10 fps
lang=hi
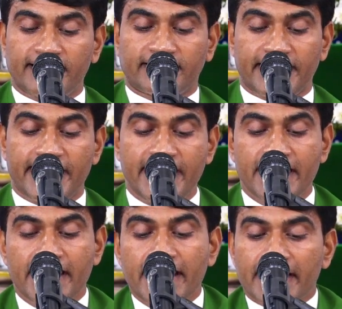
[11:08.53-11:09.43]
कहते थे
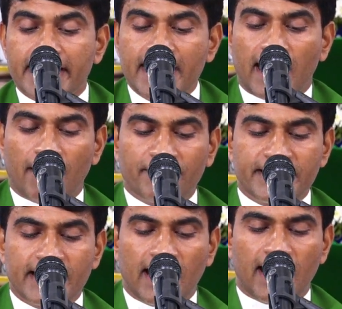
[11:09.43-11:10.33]
कि
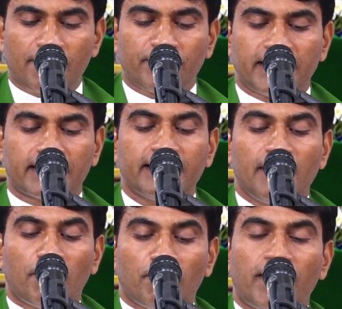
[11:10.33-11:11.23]
हम यहां
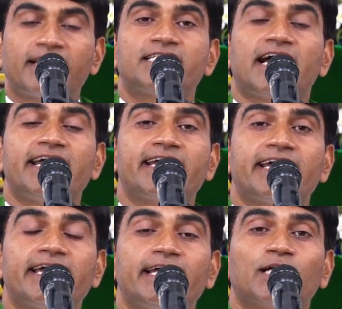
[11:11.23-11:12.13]
पर मर
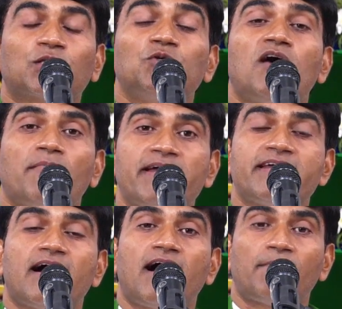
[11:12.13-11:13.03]
जाएंगे तू
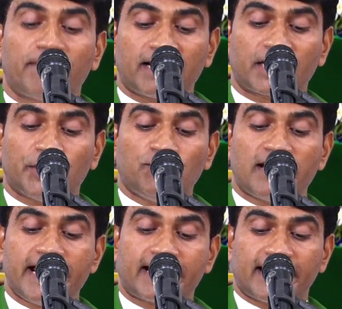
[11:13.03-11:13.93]
हमें यहां पर
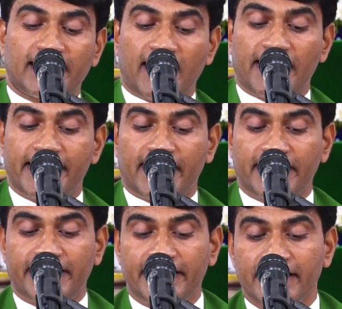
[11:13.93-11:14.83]
क्यों लेकर
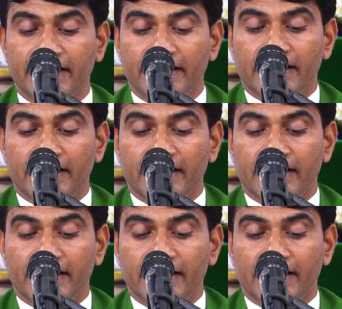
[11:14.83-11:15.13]
आया है